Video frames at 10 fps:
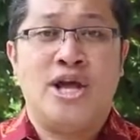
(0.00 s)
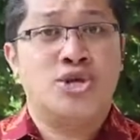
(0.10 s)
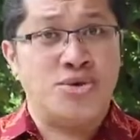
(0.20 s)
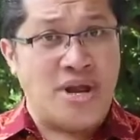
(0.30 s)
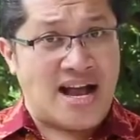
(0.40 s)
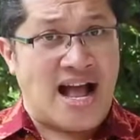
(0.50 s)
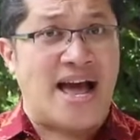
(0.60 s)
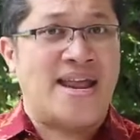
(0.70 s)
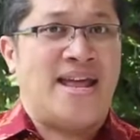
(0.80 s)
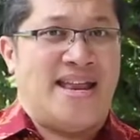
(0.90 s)
Sudahkah
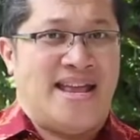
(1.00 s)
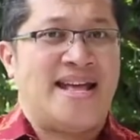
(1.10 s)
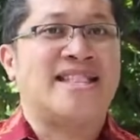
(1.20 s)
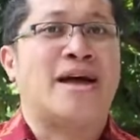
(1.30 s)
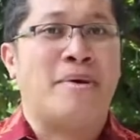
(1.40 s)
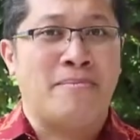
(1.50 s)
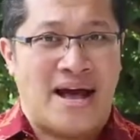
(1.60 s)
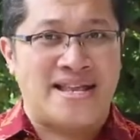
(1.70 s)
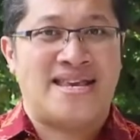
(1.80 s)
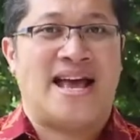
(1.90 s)
hari ini kita
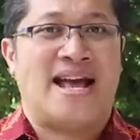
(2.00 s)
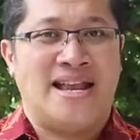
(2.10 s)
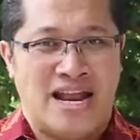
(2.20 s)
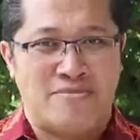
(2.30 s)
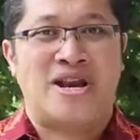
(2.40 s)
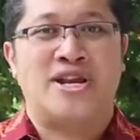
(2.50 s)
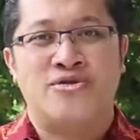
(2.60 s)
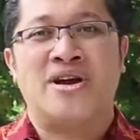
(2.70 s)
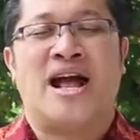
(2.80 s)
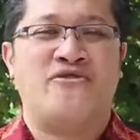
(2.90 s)
membaca dan
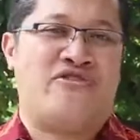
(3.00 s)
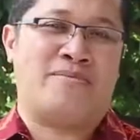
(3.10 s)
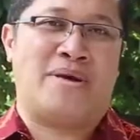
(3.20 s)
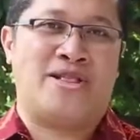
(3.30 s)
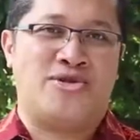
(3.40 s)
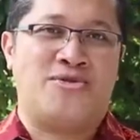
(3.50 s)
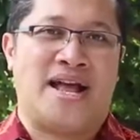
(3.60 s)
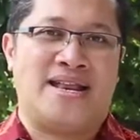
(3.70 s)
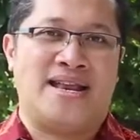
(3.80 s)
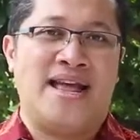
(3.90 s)
merenungkan firman
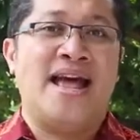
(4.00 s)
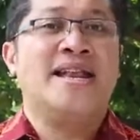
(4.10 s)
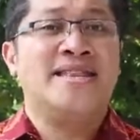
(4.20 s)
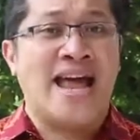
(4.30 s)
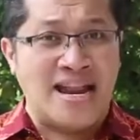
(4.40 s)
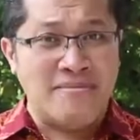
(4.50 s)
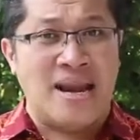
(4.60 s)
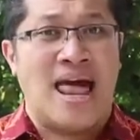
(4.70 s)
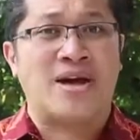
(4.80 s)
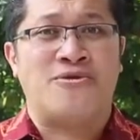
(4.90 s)
Tuhan dan
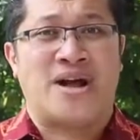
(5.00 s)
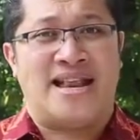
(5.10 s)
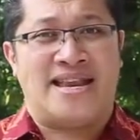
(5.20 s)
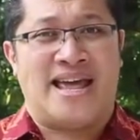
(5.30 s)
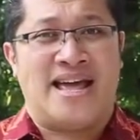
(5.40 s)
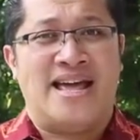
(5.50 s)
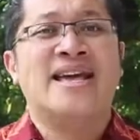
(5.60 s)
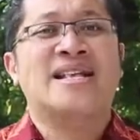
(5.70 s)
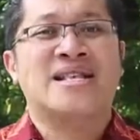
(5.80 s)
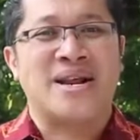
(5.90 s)
melakukannya
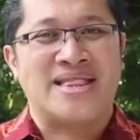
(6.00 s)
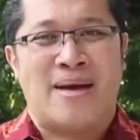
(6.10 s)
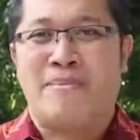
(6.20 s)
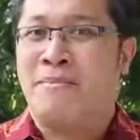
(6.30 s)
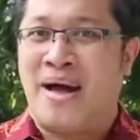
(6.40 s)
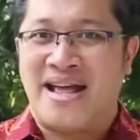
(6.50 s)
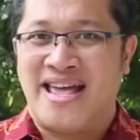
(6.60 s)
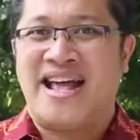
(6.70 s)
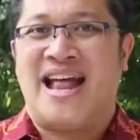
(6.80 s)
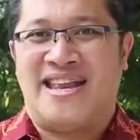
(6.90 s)
serta
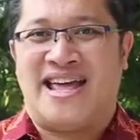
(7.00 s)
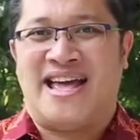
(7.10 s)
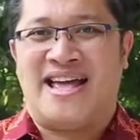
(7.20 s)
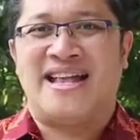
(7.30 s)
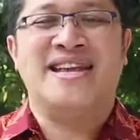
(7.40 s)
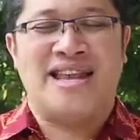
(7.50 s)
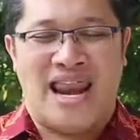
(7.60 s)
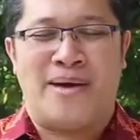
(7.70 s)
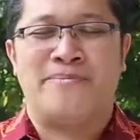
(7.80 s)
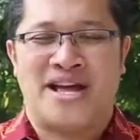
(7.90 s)
membagikannya di
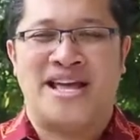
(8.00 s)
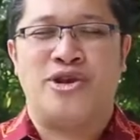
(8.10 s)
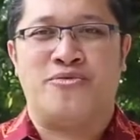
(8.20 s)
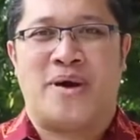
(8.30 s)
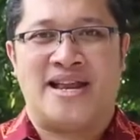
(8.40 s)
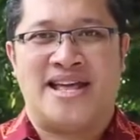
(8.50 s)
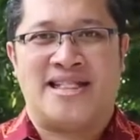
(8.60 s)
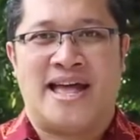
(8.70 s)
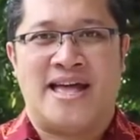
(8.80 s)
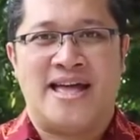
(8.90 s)
dalam kehidupan kita?